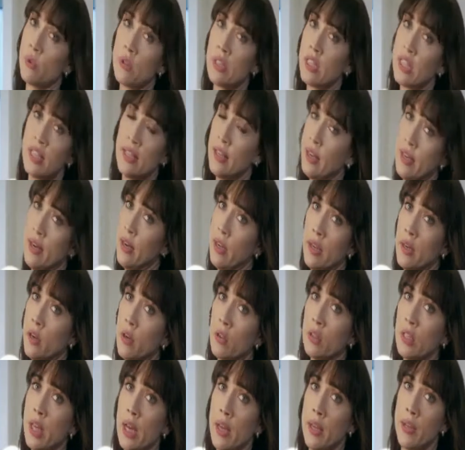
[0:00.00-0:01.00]
sul sedere,
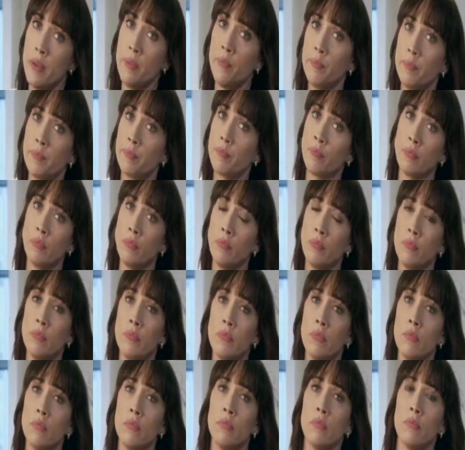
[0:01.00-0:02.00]
no, dai. No, ah,
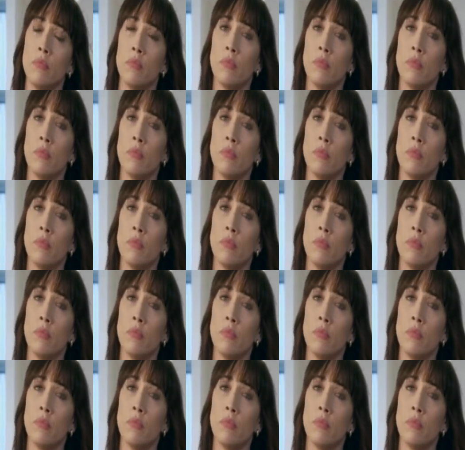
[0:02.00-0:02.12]
invece ti sta